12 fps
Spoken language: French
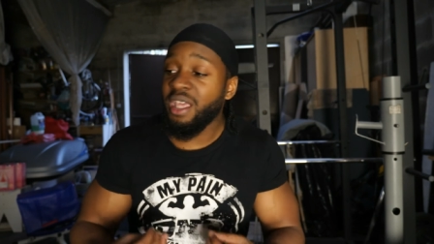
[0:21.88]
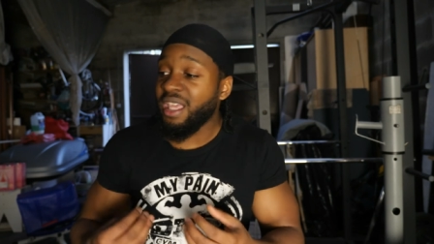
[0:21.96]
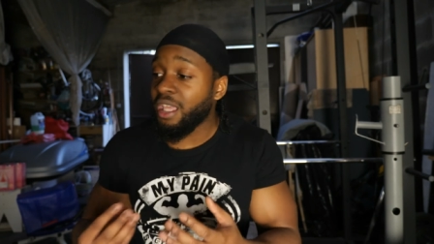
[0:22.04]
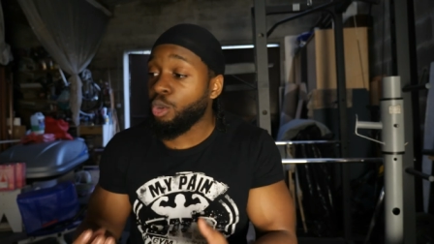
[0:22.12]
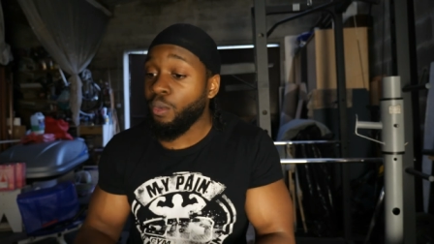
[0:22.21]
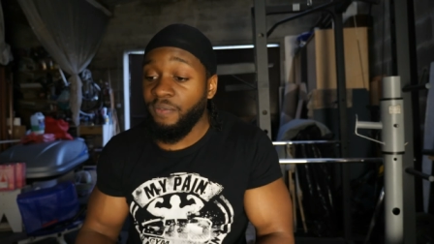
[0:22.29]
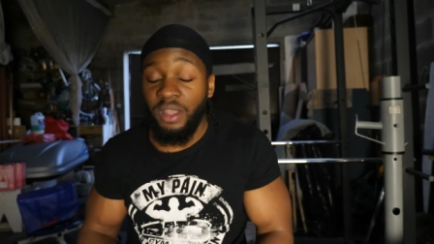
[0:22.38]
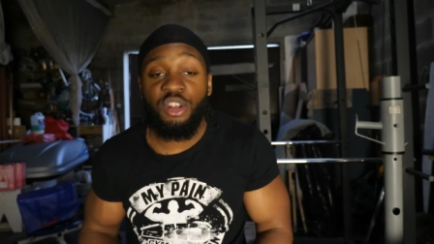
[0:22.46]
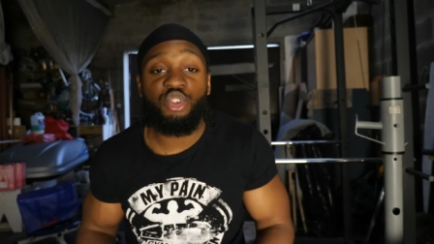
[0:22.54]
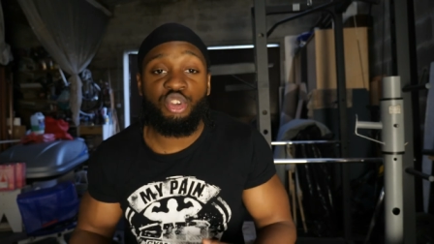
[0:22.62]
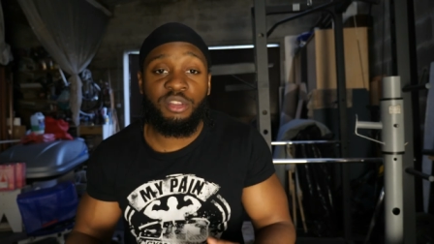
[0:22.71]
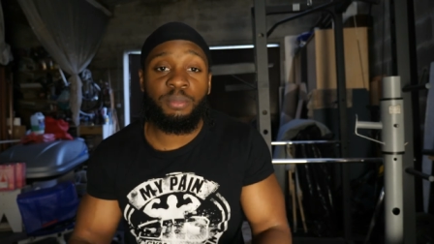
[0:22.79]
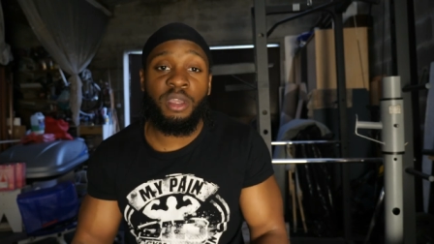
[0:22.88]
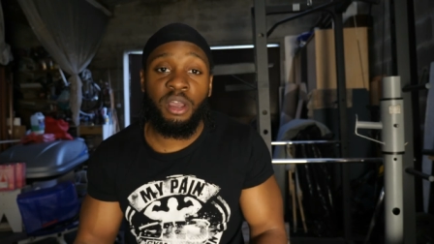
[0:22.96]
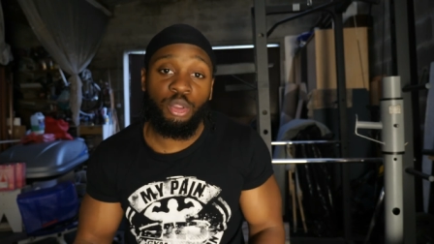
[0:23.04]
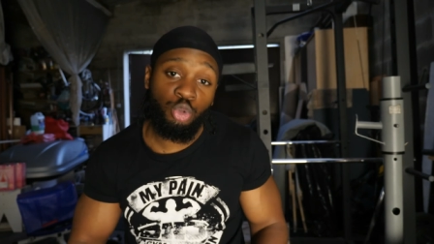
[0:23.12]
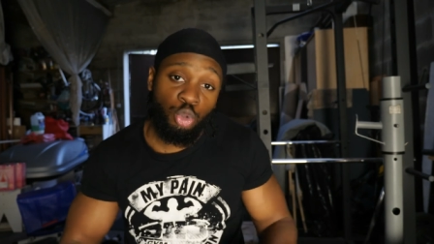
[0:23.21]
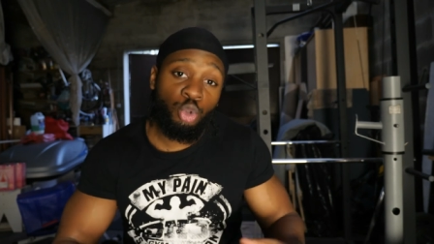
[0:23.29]
et de faire les choses bien,
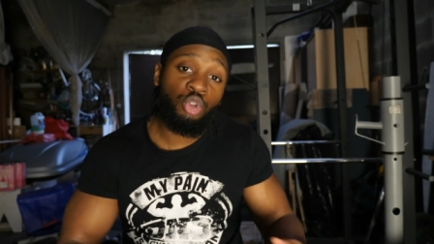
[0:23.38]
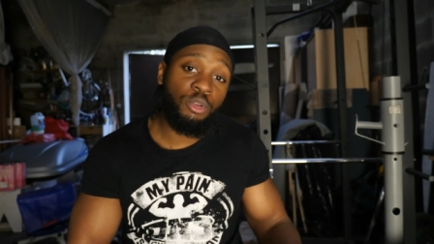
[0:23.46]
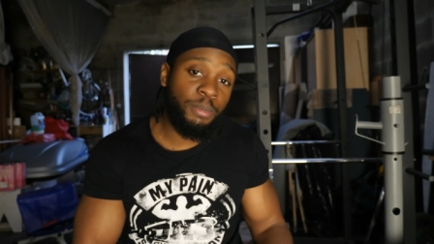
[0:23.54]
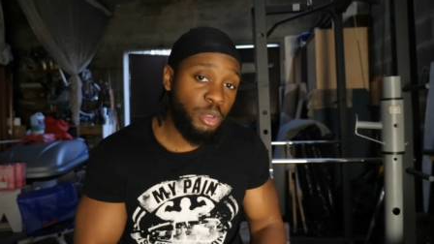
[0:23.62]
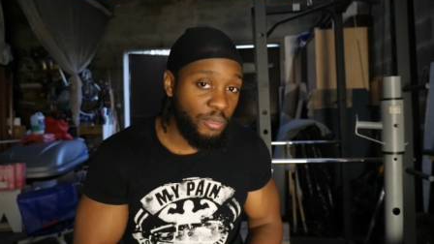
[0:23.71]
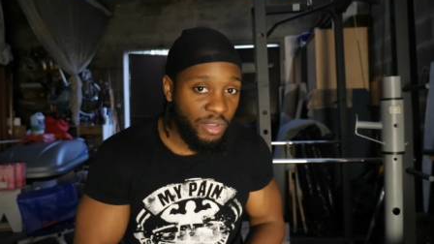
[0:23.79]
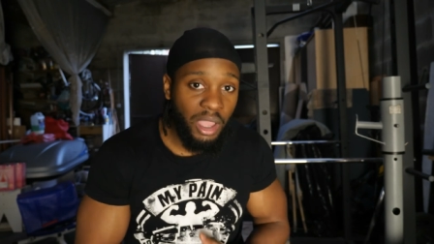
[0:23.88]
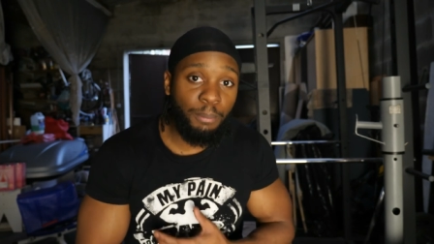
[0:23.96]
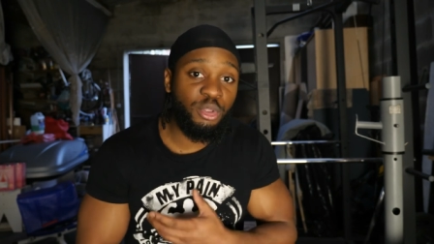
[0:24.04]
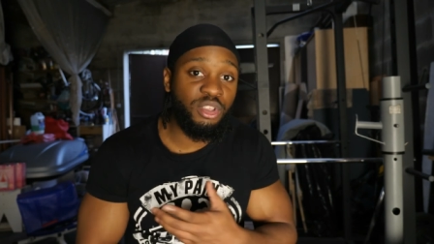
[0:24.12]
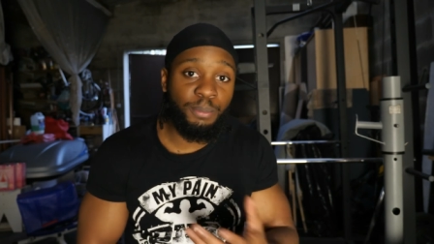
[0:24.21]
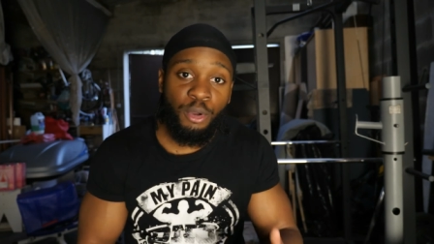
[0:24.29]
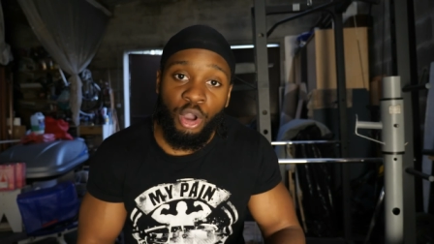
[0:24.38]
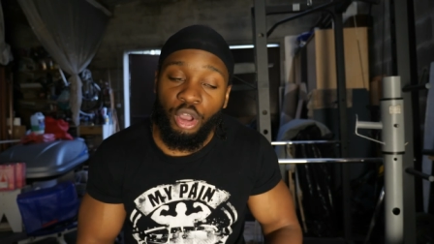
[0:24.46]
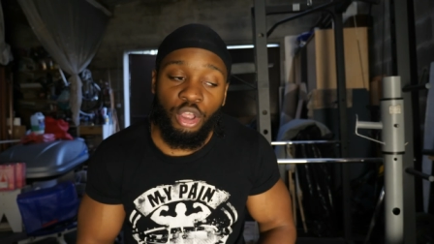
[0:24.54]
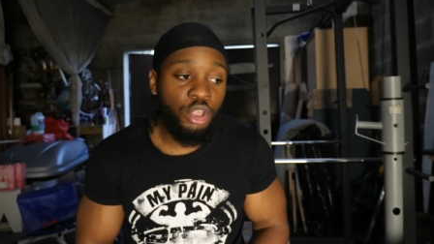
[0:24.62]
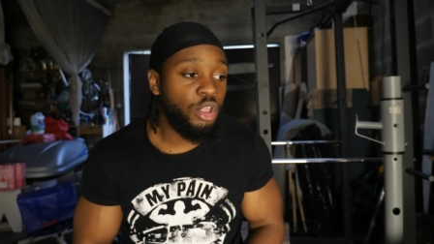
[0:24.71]
de t'occuper, de faire un peu de sport,